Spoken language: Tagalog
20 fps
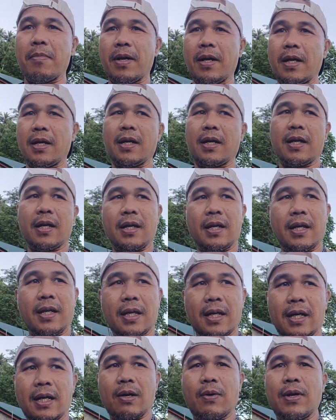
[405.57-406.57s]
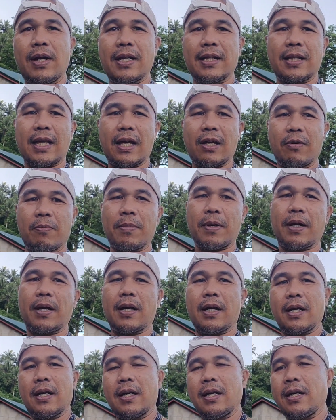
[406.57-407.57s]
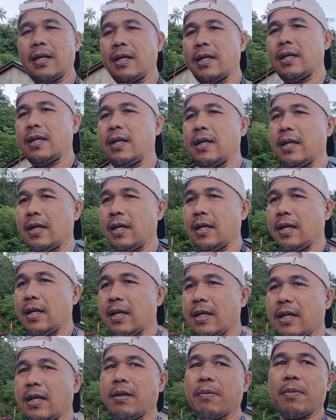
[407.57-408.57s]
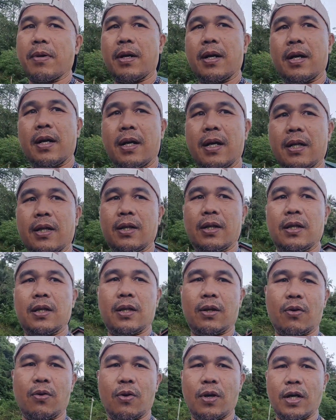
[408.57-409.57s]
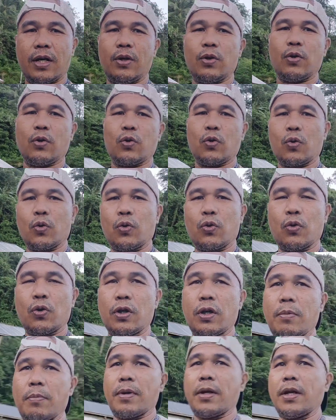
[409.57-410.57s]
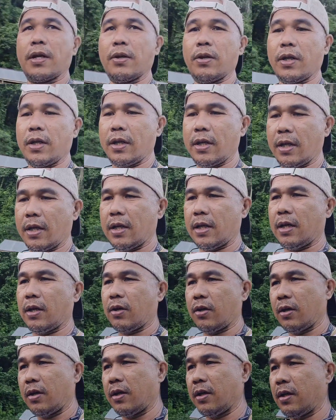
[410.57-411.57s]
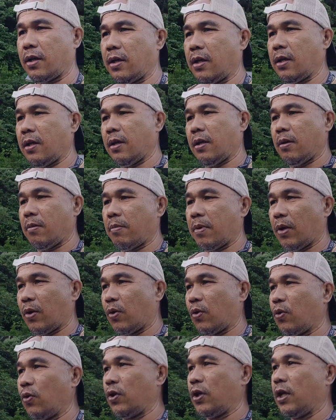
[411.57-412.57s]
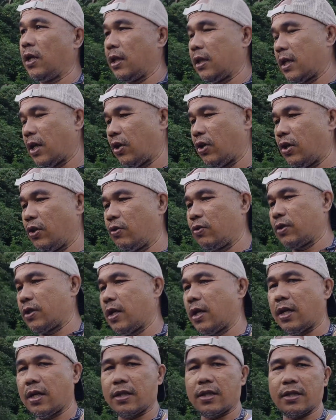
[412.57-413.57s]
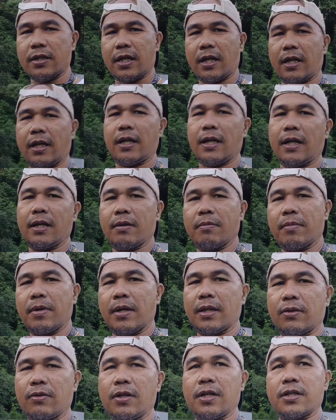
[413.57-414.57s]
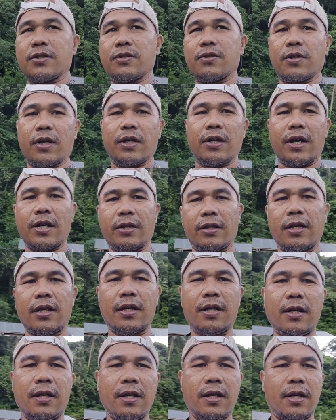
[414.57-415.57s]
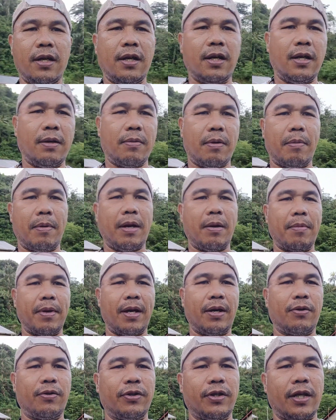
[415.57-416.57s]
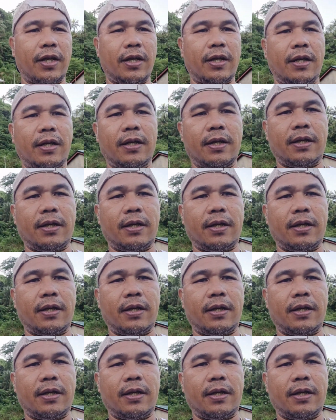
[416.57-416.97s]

may gagawin lang tayo para hindi makuha yung tugtog di marinig at may kukunin lang tayo dito sa sasakyan mga tulits okay right mamaya maya konti